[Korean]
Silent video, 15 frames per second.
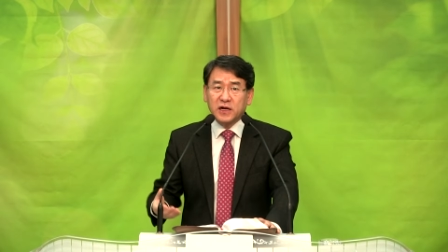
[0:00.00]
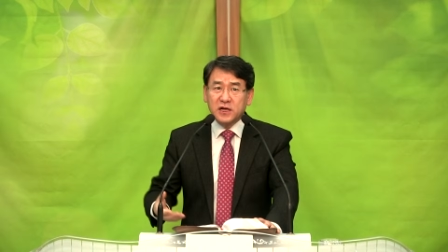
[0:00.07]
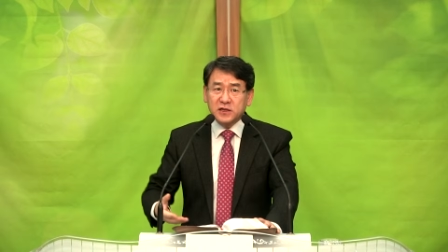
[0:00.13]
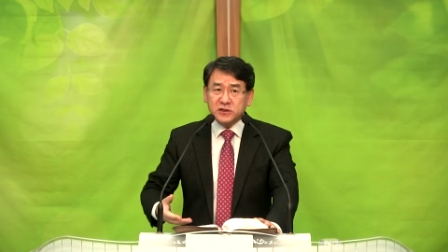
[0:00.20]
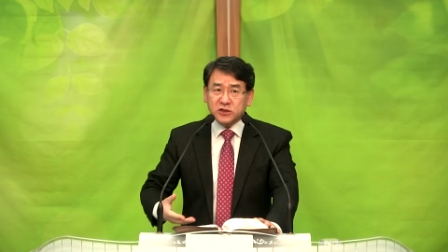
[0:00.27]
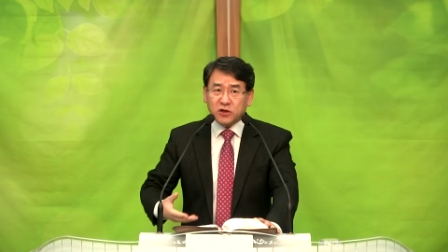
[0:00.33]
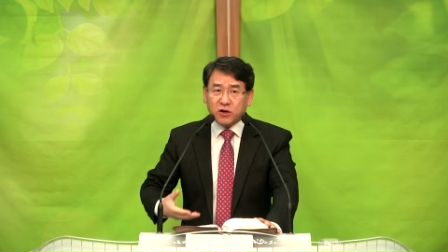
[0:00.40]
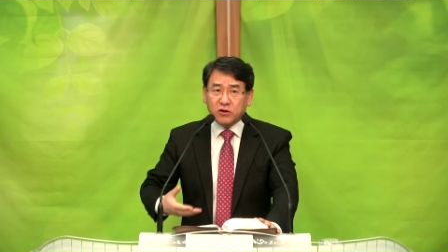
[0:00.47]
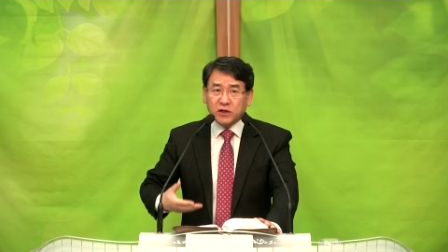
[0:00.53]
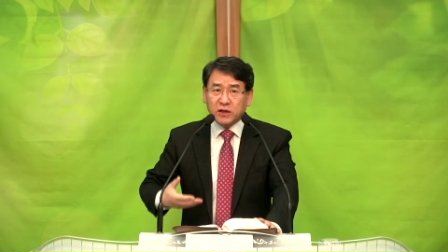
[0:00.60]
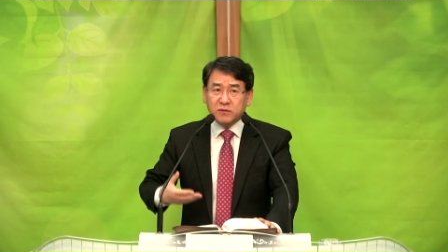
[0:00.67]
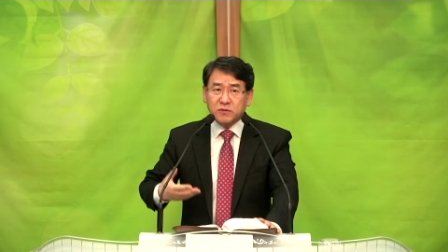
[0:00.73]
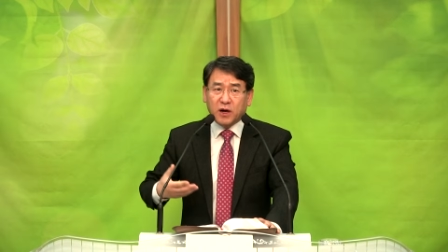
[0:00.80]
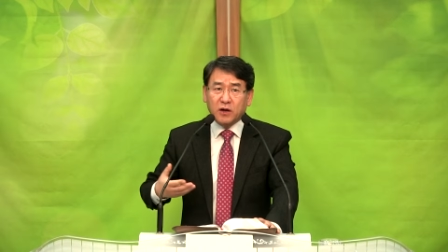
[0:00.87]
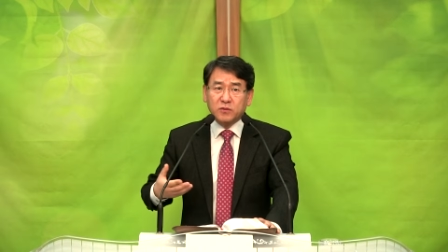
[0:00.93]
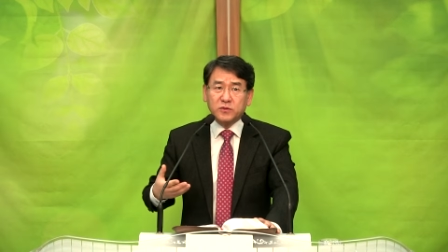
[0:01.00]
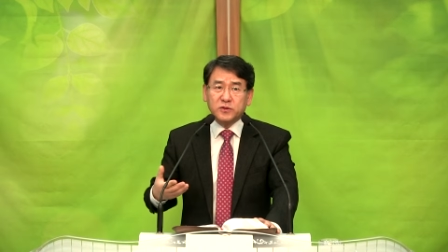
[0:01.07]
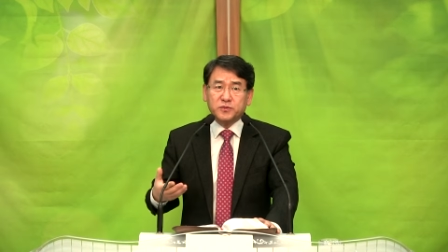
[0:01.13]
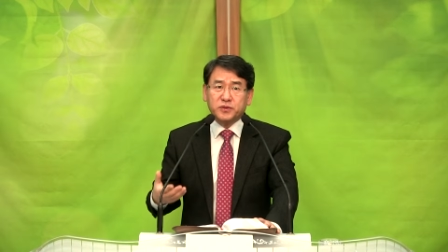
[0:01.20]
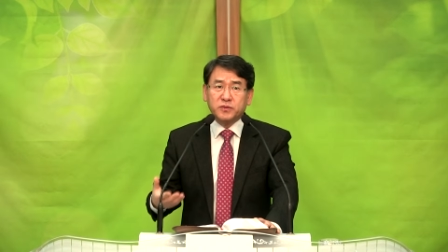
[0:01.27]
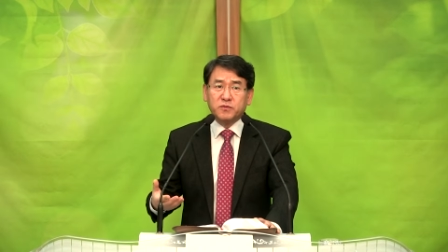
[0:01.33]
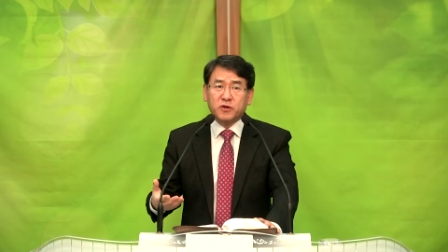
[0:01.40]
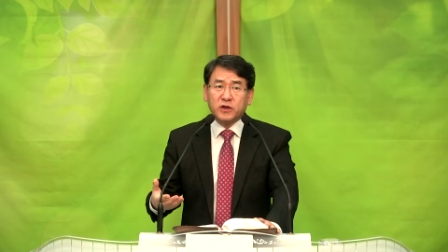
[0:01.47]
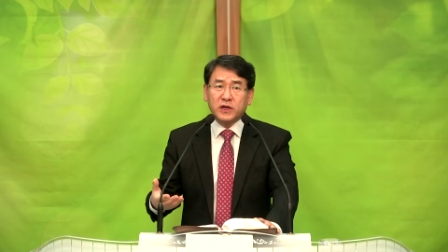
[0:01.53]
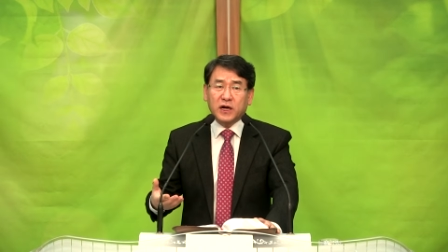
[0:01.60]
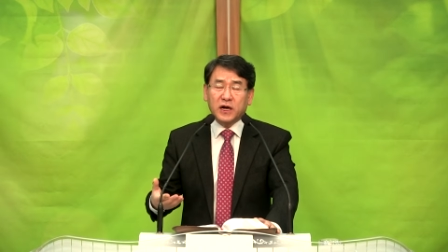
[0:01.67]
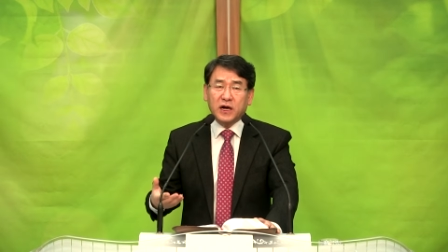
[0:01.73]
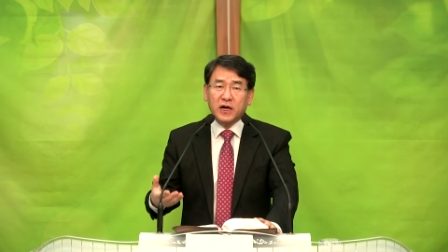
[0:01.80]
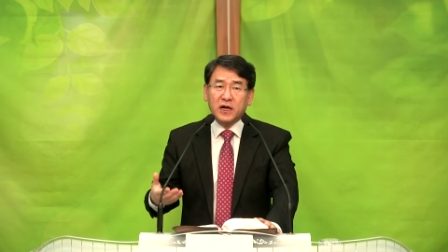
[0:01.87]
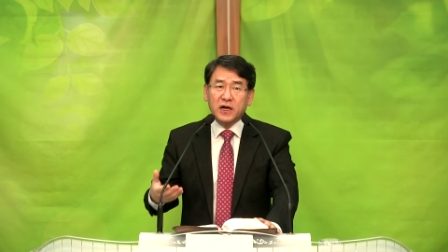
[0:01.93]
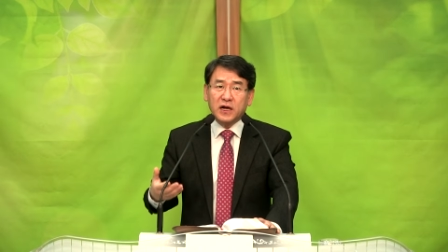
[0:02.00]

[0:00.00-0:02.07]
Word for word: 선한 마음을 품어야